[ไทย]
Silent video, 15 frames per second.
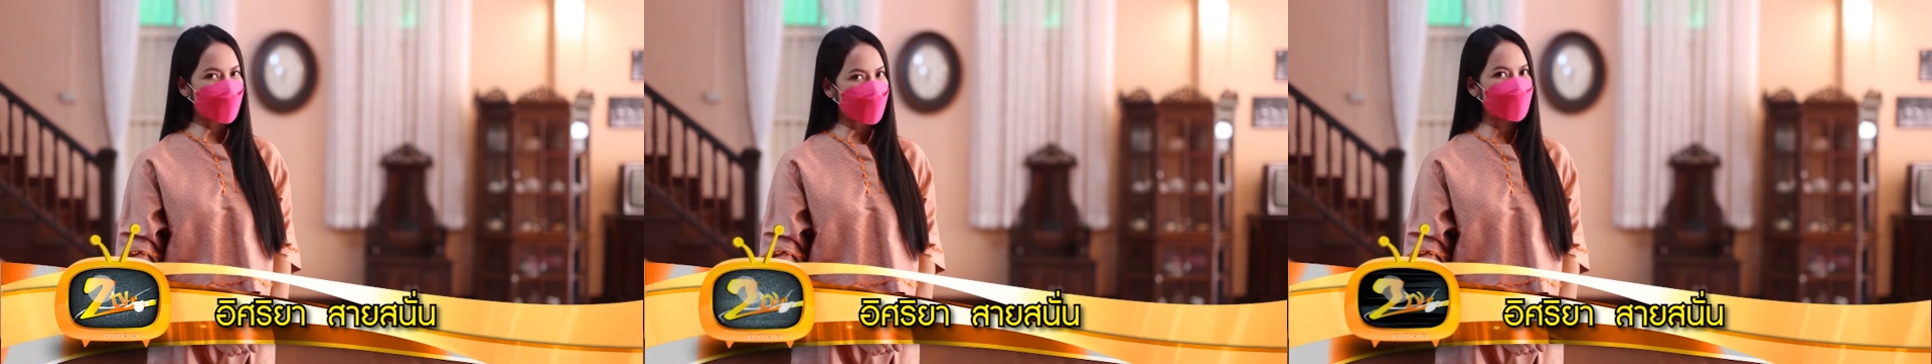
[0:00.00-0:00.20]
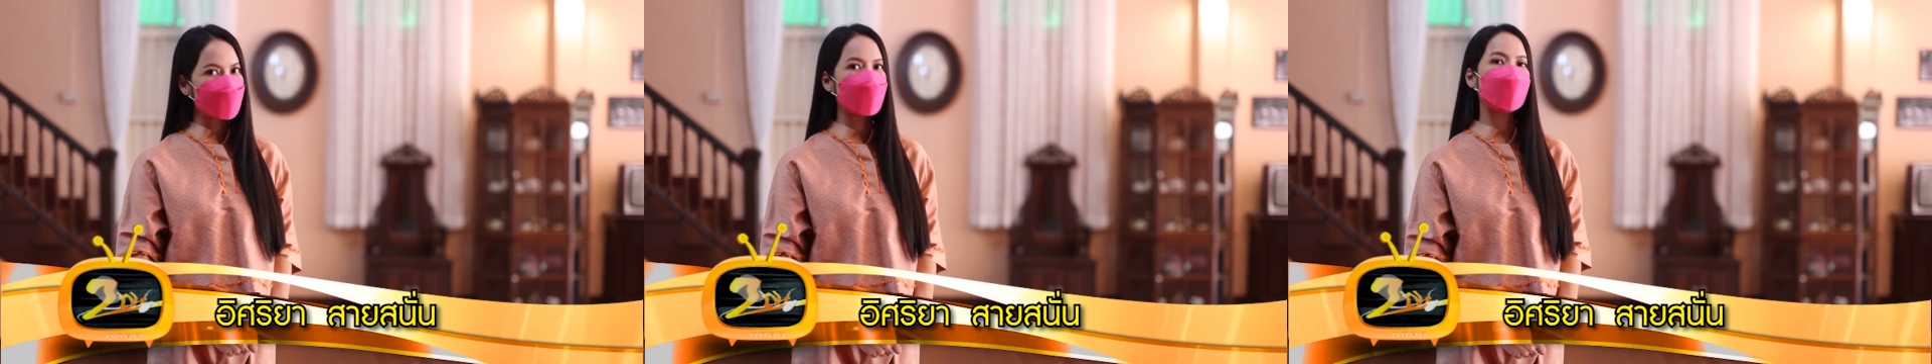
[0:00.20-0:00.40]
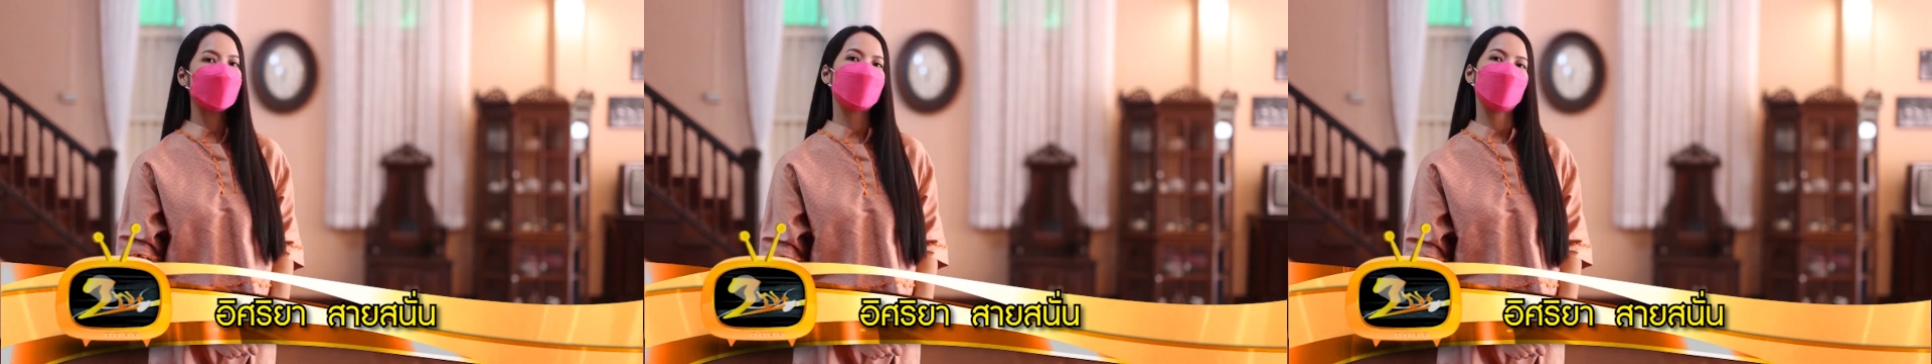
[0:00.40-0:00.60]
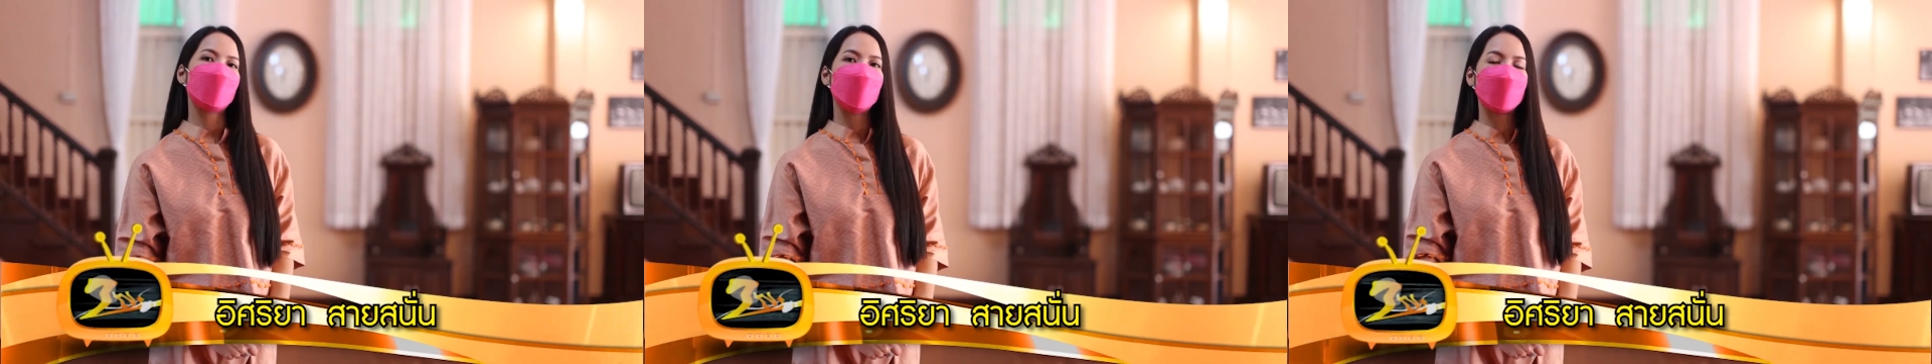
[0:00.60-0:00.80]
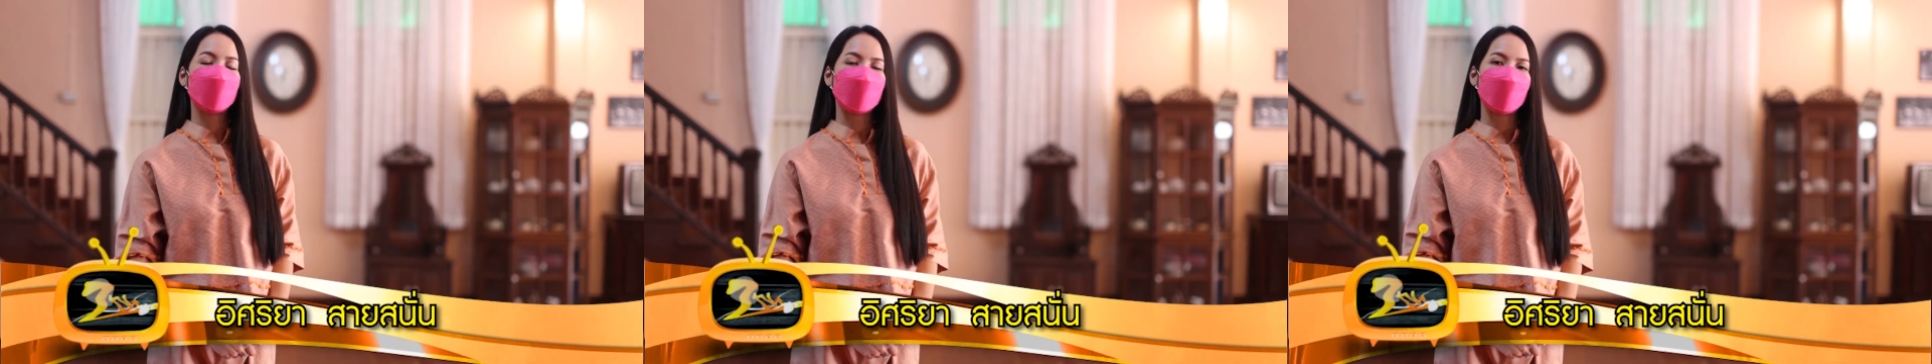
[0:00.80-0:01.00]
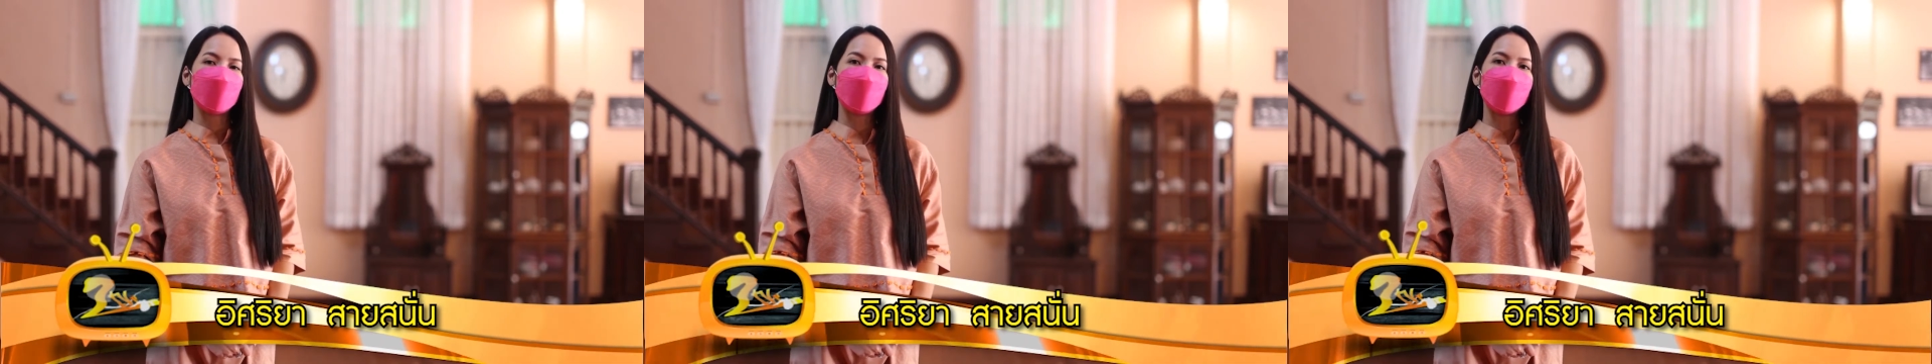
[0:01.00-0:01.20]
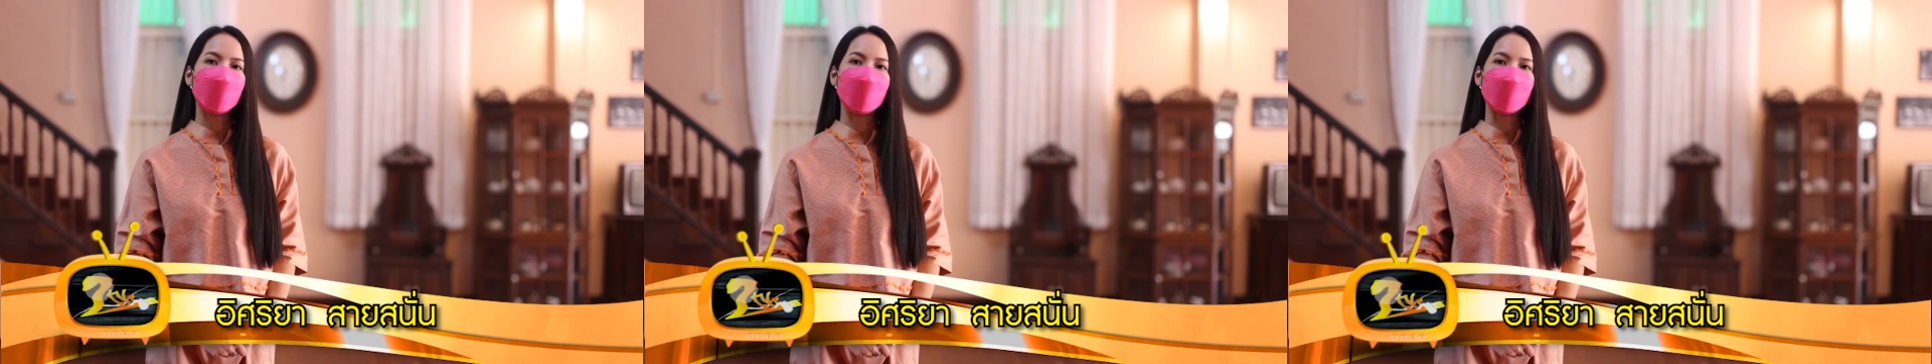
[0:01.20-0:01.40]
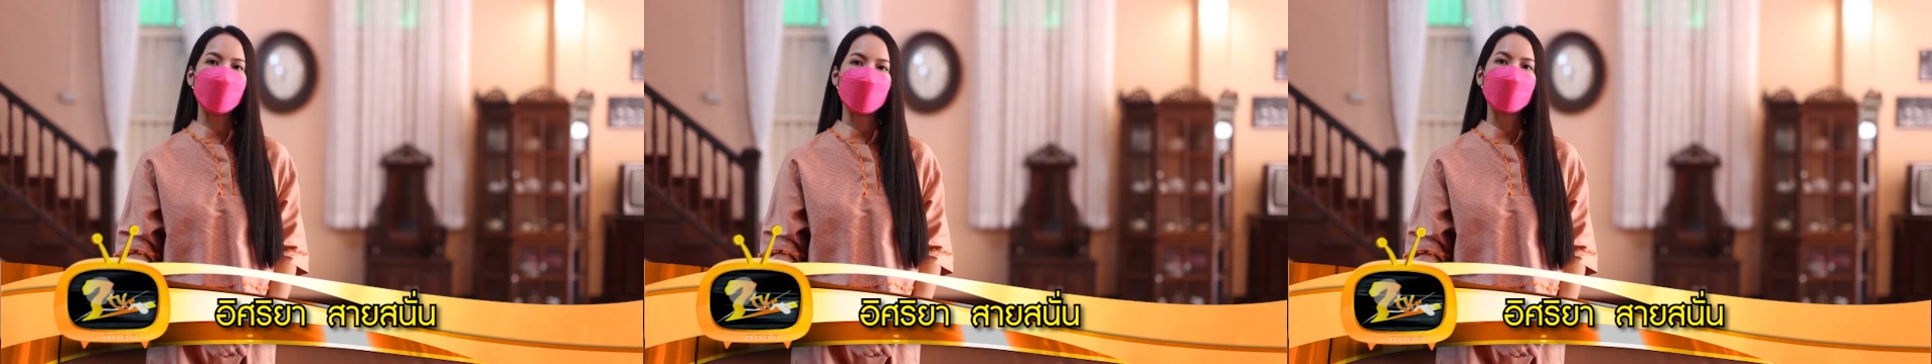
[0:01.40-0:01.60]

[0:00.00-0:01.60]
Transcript: และ Z ที วี กันแล้วค่ะ